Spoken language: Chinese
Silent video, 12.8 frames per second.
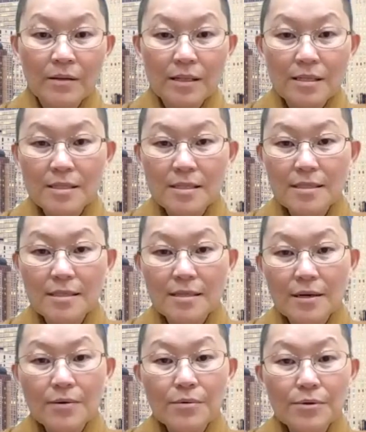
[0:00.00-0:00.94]
但是
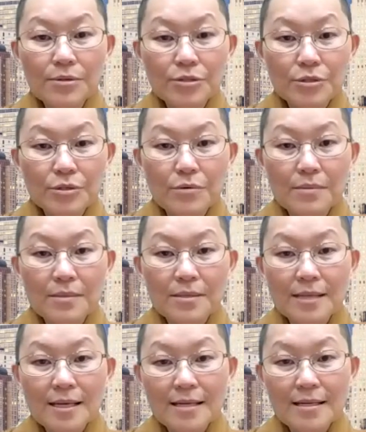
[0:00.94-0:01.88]
或许我
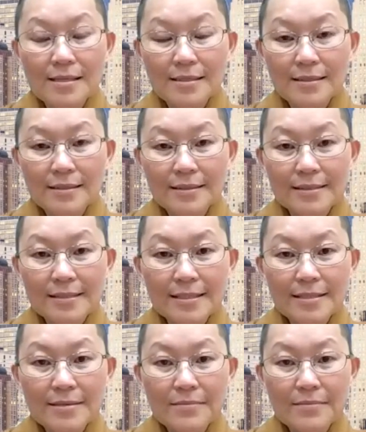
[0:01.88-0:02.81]
们在
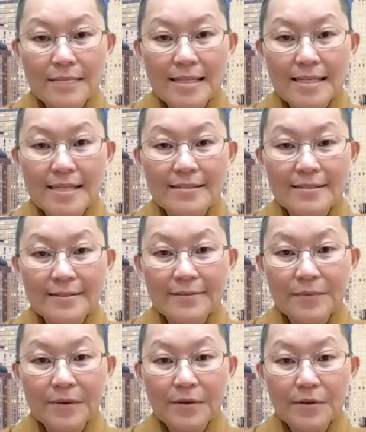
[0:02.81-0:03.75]
这个每天
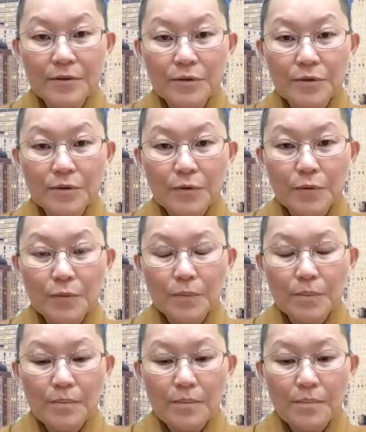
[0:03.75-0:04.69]

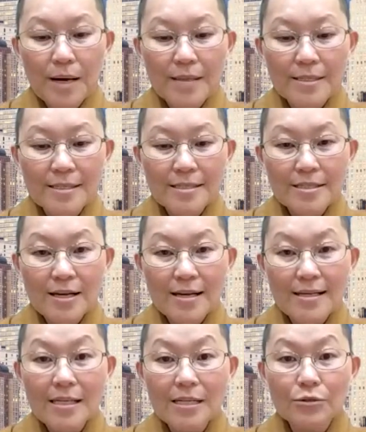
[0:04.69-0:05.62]
忙着
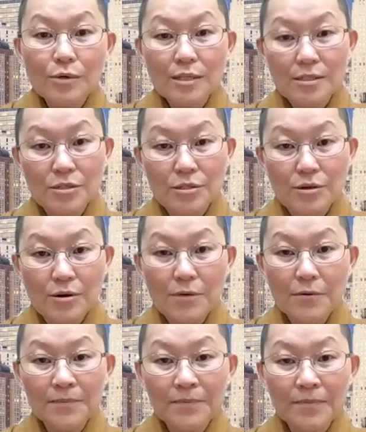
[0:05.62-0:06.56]
在应对的时
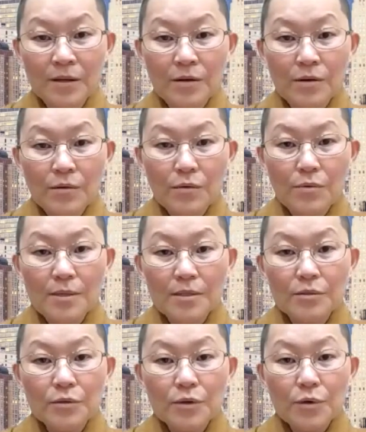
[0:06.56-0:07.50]
候，是我
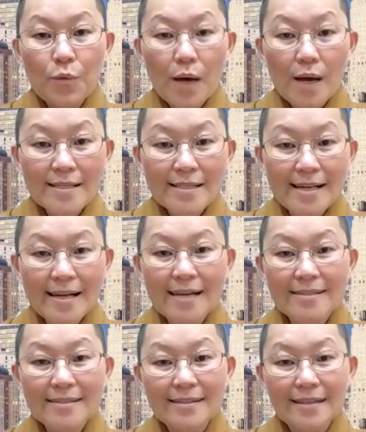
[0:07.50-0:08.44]
们外在
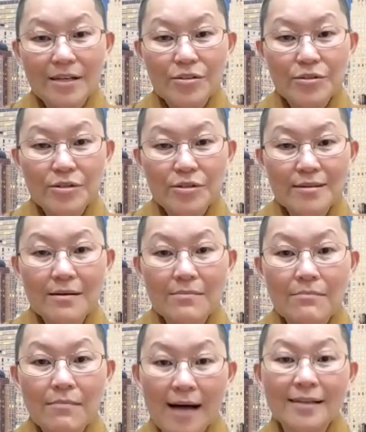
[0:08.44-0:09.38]
看的感觉是
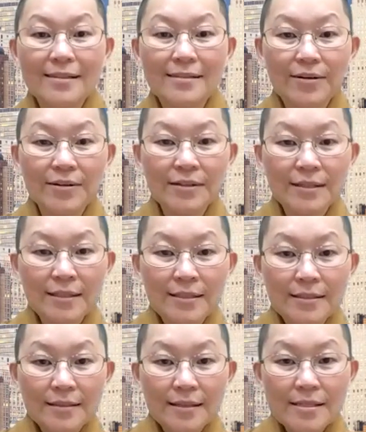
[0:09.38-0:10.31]
很忙，哦，
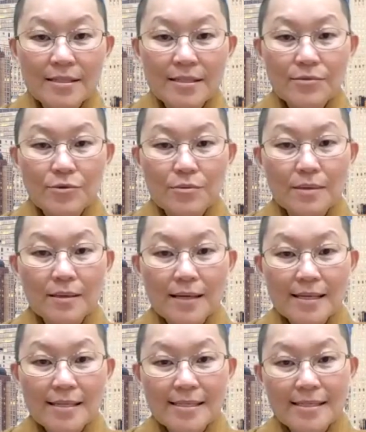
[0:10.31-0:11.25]
是，但是我
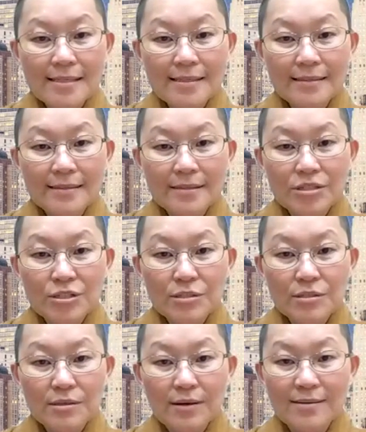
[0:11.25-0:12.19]
们内心
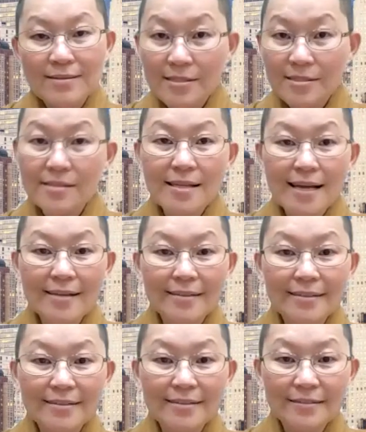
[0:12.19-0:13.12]
是很自在
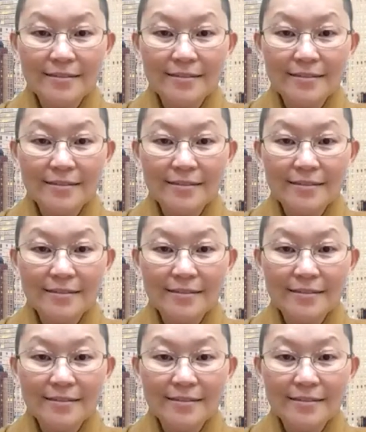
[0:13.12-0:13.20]
的。